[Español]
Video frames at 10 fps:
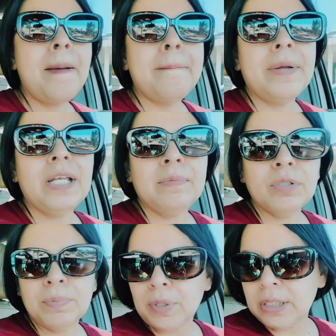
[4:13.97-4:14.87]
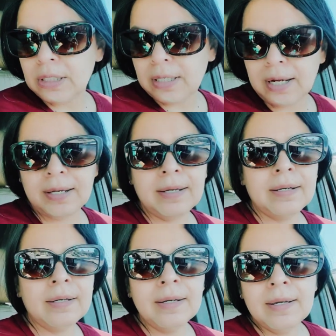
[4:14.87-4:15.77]
vinimos por esta
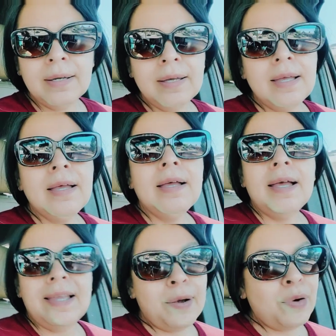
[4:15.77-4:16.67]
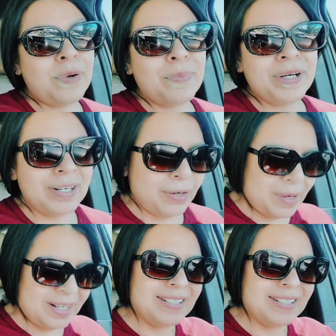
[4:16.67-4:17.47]
ya volví a poner el cover.